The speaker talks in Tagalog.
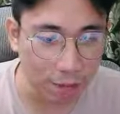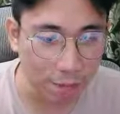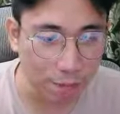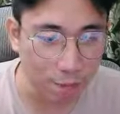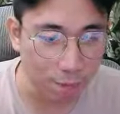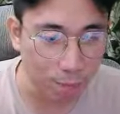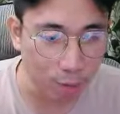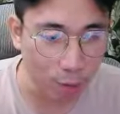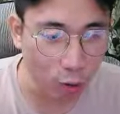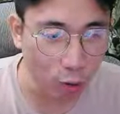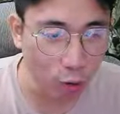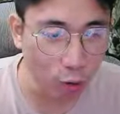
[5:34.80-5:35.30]

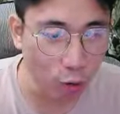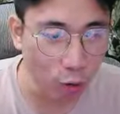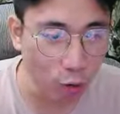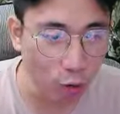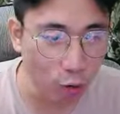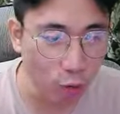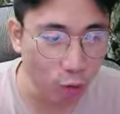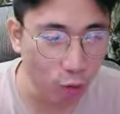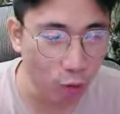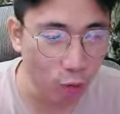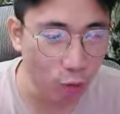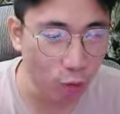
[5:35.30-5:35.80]

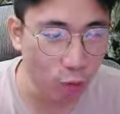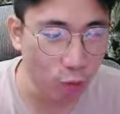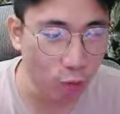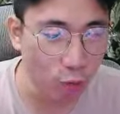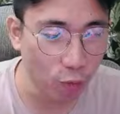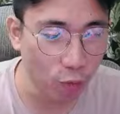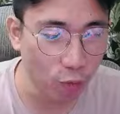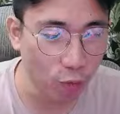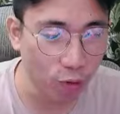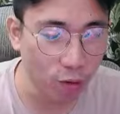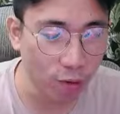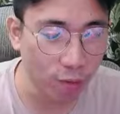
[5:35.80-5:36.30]

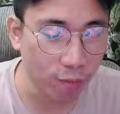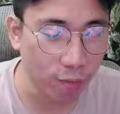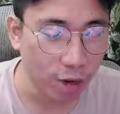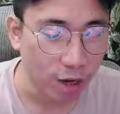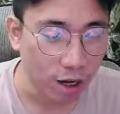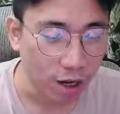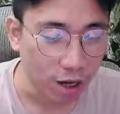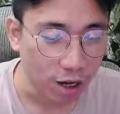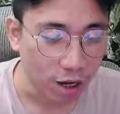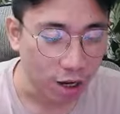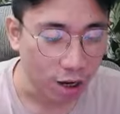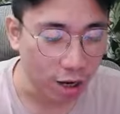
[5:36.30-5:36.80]
boom!
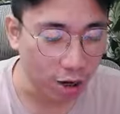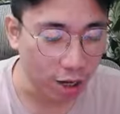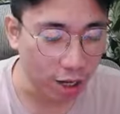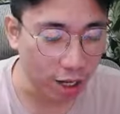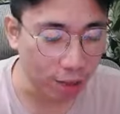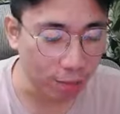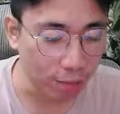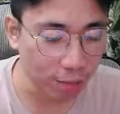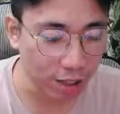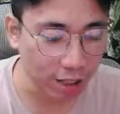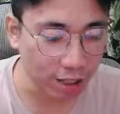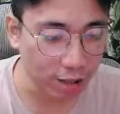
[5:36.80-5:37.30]

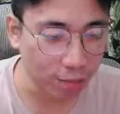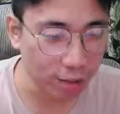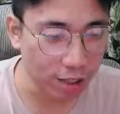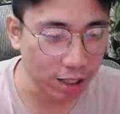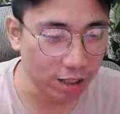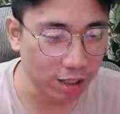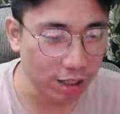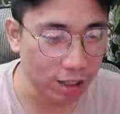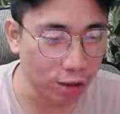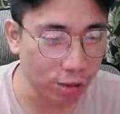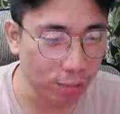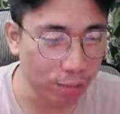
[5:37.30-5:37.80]
Okay, by the way,
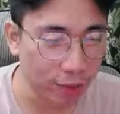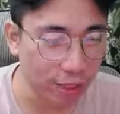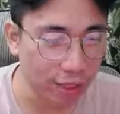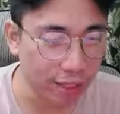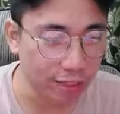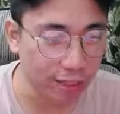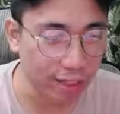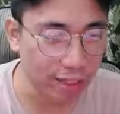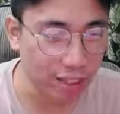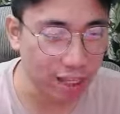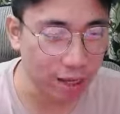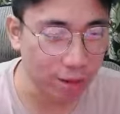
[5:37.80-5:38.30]
hindi ko
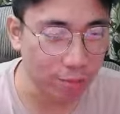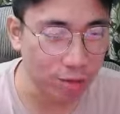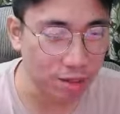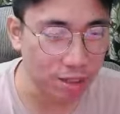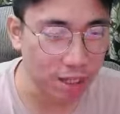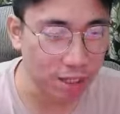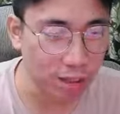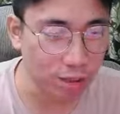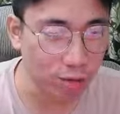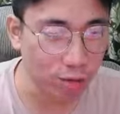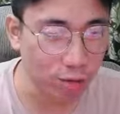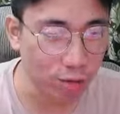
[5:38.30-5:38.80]
pala nasabi
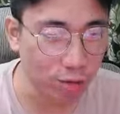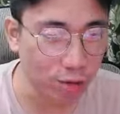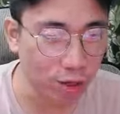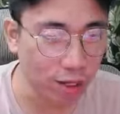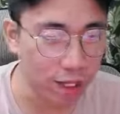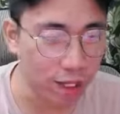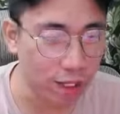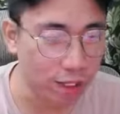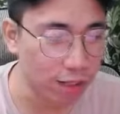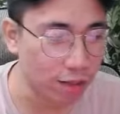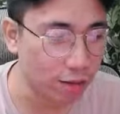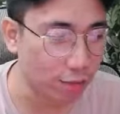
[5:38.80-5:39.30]
sa inyo kung
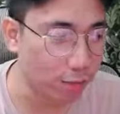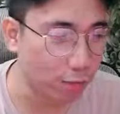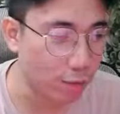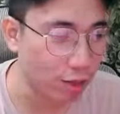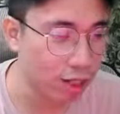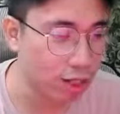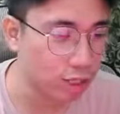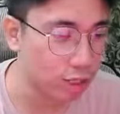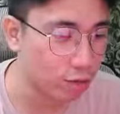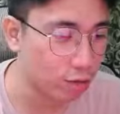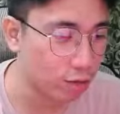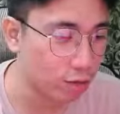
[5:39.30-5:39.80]
ilan ang
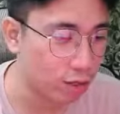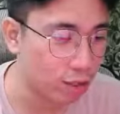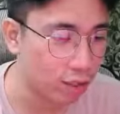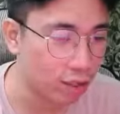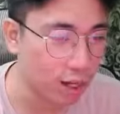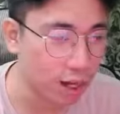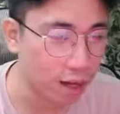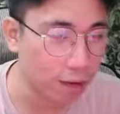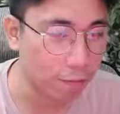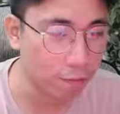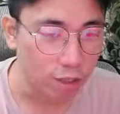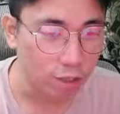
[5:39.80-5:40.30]
pwede nyong
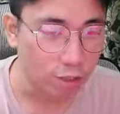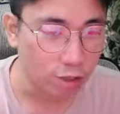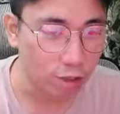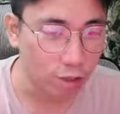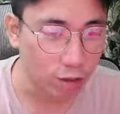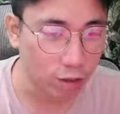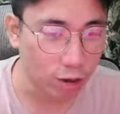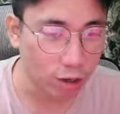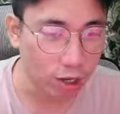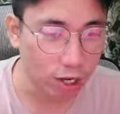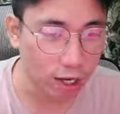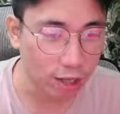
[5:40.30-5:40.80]
i-drop.
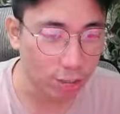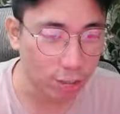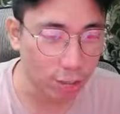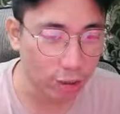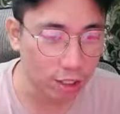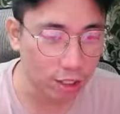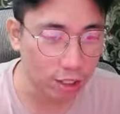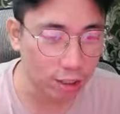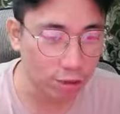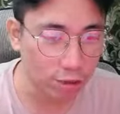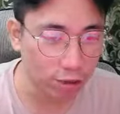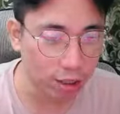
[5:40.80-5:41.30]
So, ang
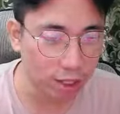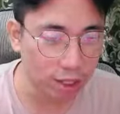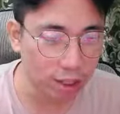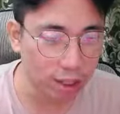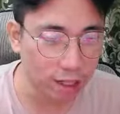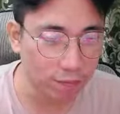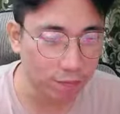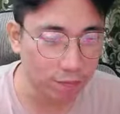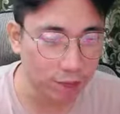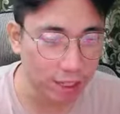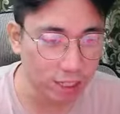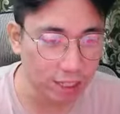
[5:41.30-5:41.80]
pwede nyong
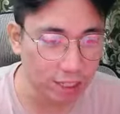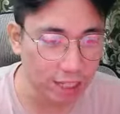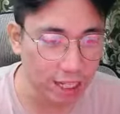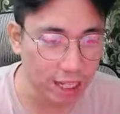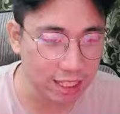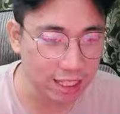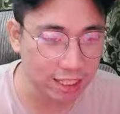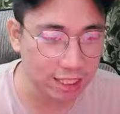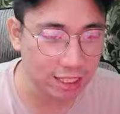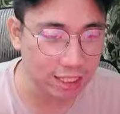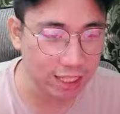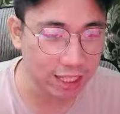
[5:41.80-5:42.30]
i-drop na Chance